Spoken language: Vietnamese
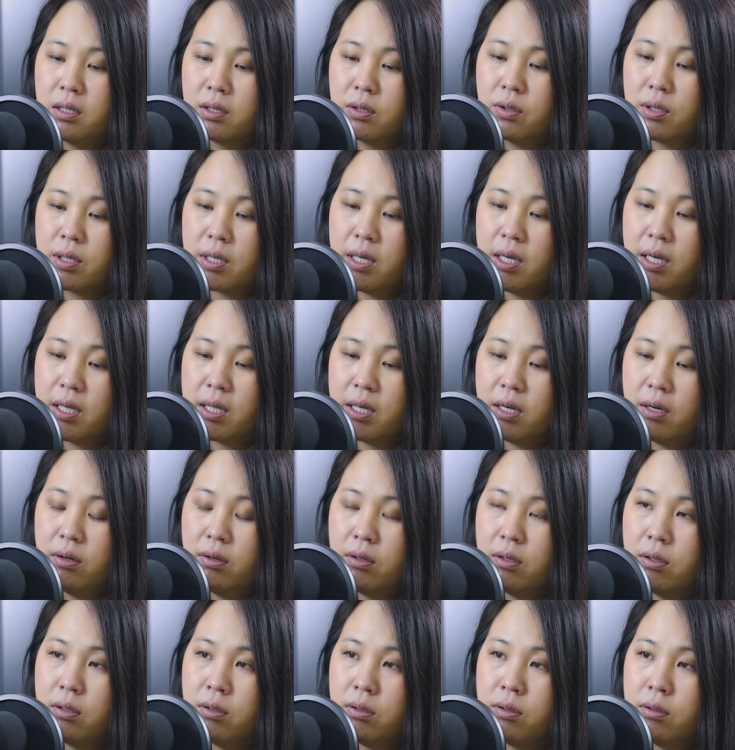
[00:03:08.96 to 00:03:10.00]
tôi kia chị
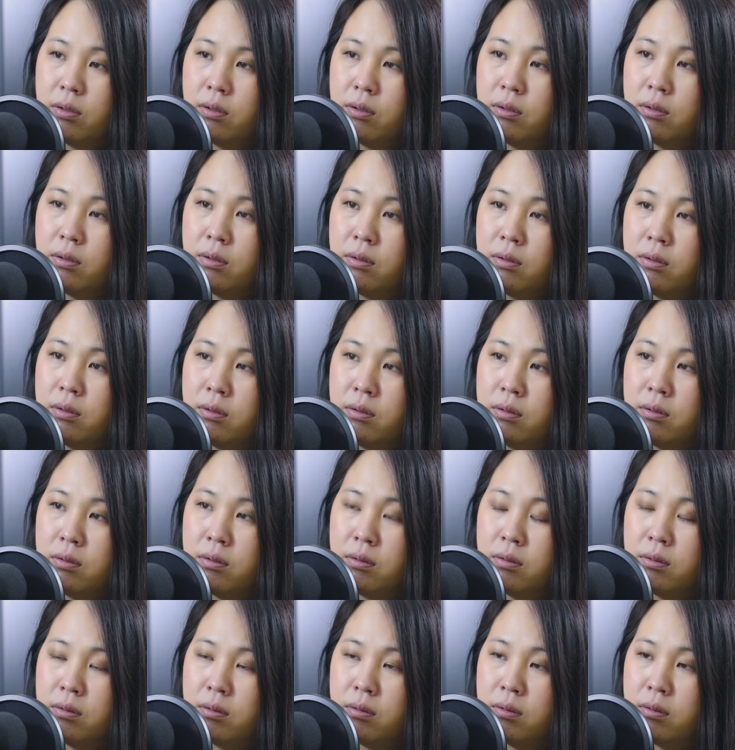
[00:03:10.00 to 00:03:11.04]
ôi
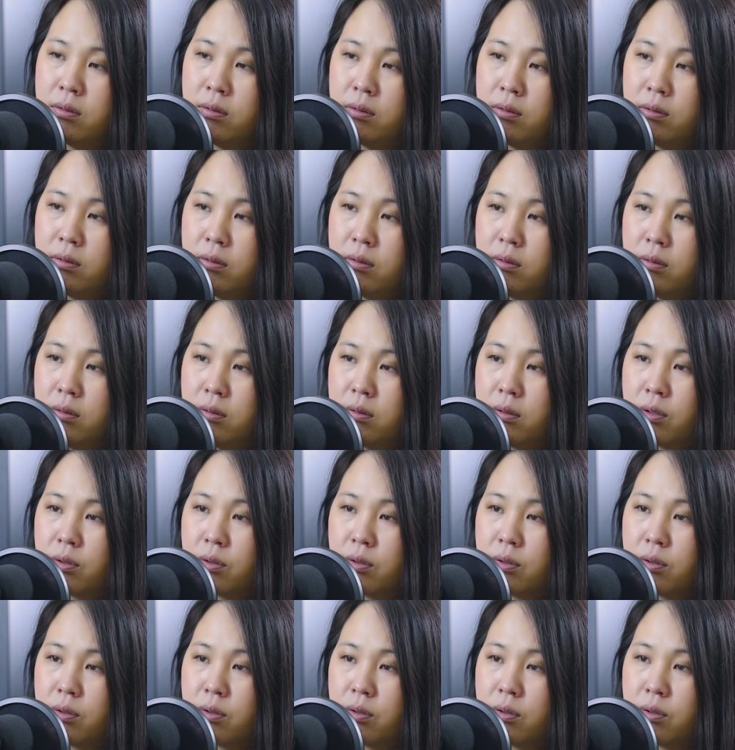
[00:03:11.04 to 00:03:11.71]
ô